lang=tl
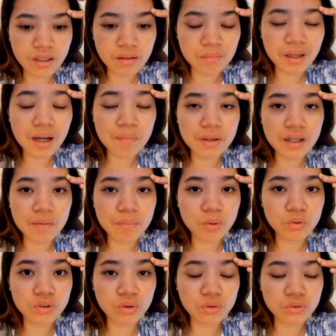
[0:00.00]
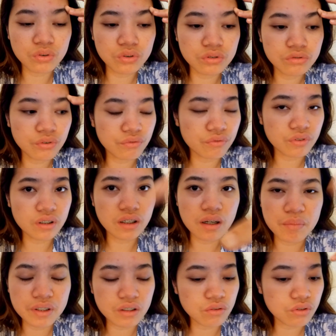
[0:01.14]
makapag-upload ako doon. Yung,
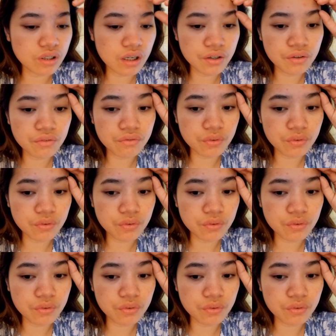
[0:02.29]
gagamitin ko na lang yung